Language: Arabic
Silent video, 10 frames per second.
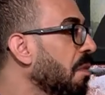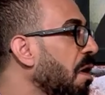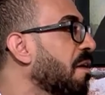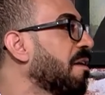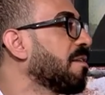
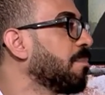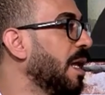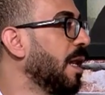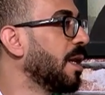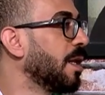اكلت
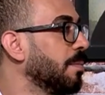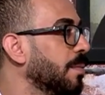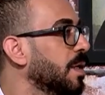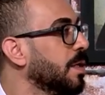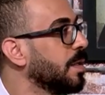مع العلام
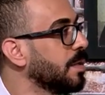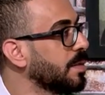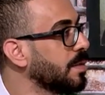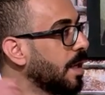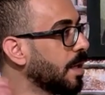
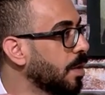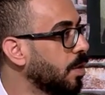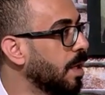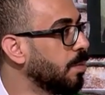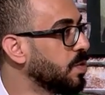
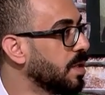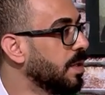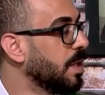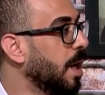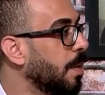تركوا لابو زيد
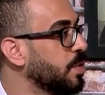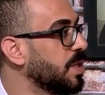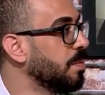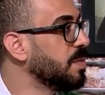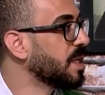ابو
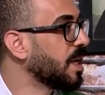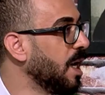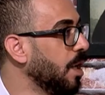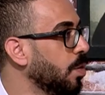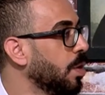زيد مسك
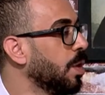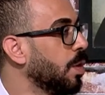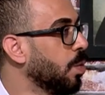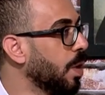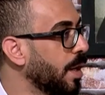حاله
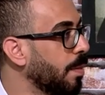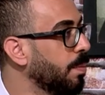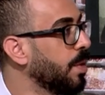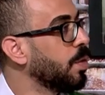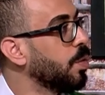
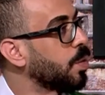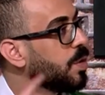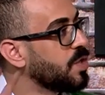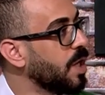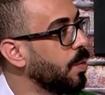وهرب
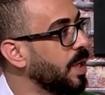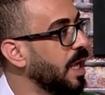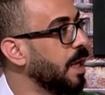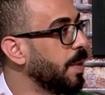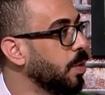ورجع وين
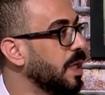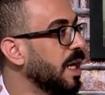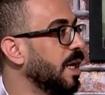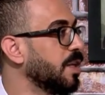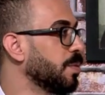على بنو
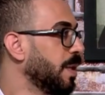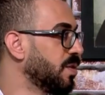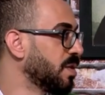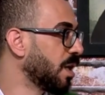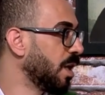هلال على شبه
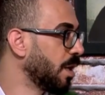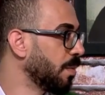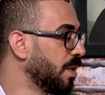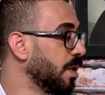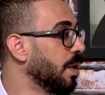الجزيره
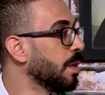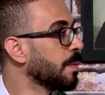العربيه